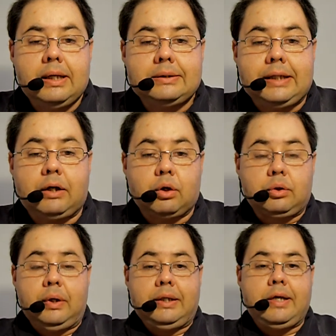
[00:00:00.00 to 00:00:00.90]
Se
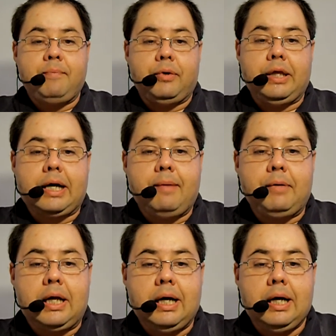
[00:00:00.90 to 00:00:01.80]
cortó el tiempo de
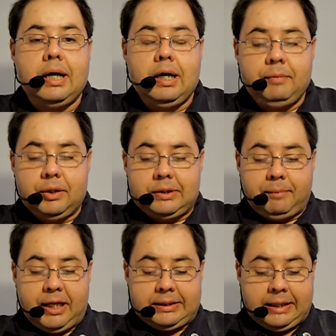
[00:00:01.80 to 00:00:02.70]
cámara, amigos,
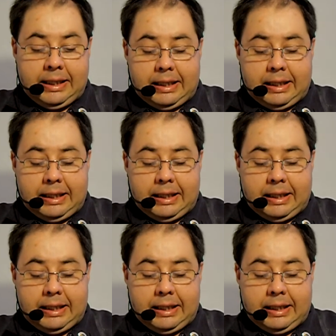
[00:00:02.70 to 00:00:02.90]
amigas.